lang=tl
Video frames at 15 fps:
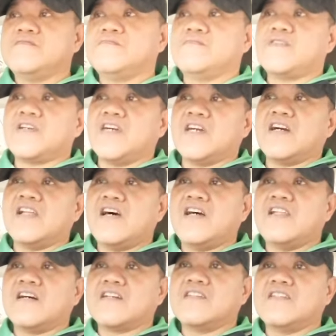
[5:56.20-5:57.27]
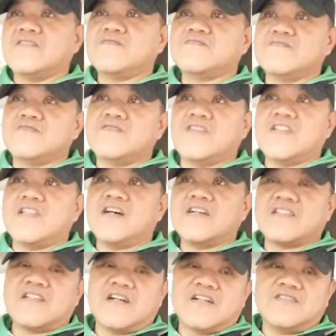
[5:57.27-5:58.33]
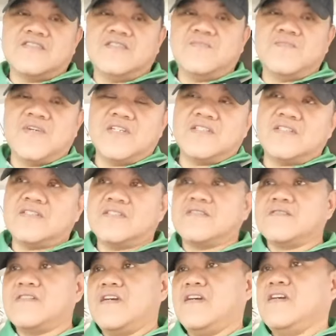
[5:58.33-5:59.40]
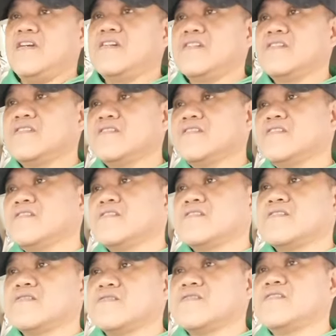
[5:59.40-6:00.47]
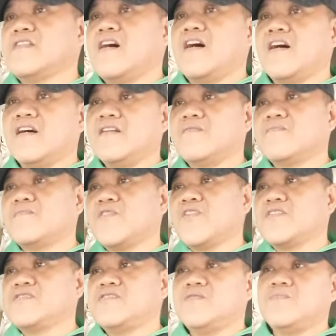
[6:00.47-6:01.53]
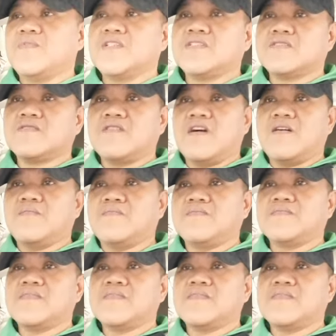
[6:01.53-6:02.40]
Huwag ikalalaki ng ulo ang lahat ng achievements. Okay? So good luck, more achievements to come.